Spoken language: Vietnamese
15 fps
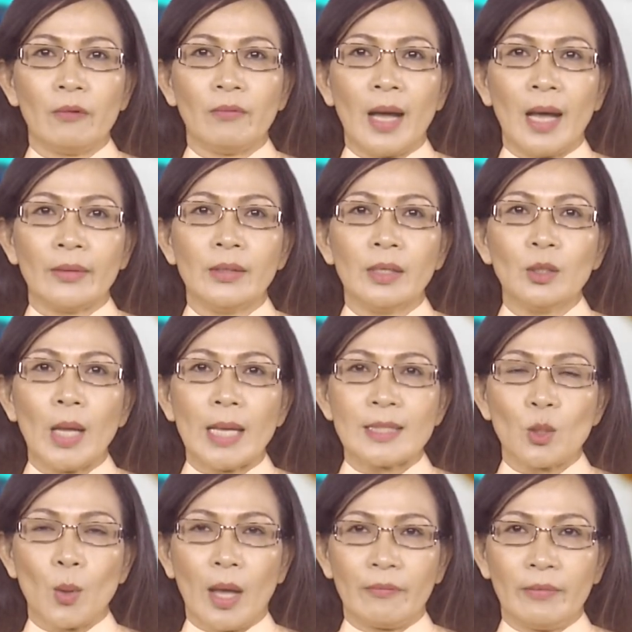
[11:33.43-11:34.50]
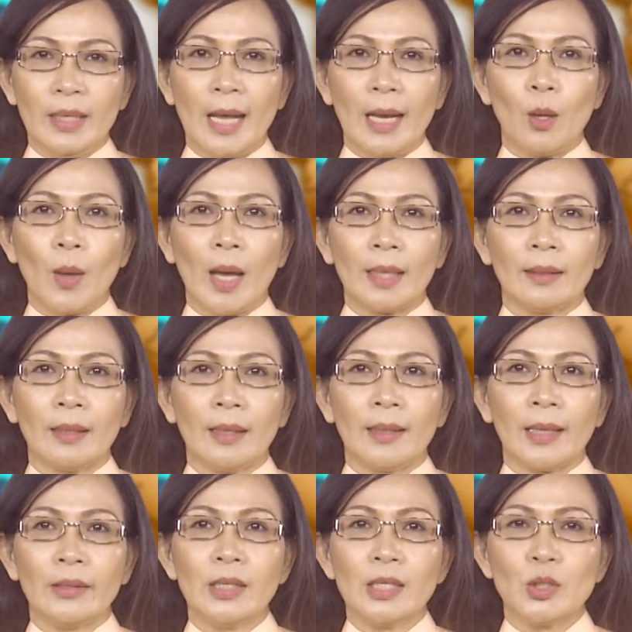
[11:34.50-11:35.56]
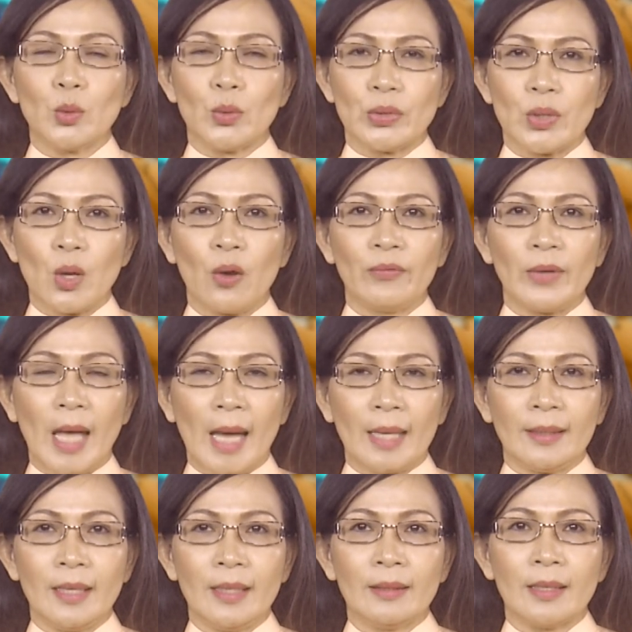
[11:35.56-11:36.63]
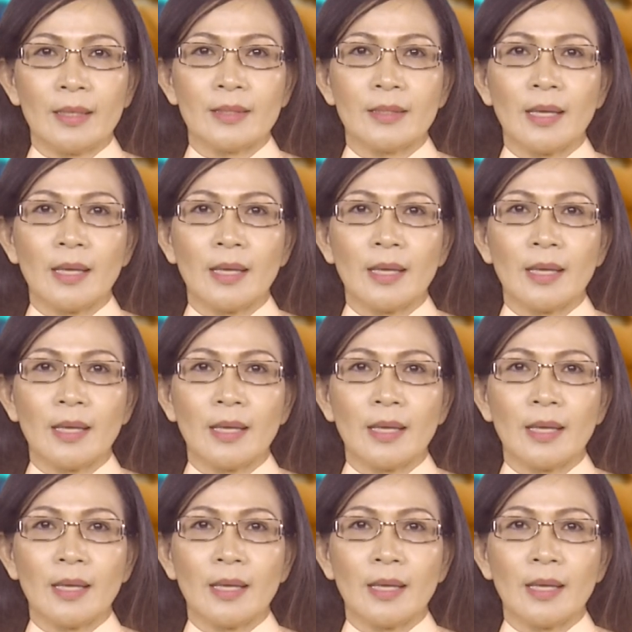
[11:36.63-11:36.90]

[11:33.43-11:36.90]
và những đe dọa với Đài Loan là những rủi ro về an ninh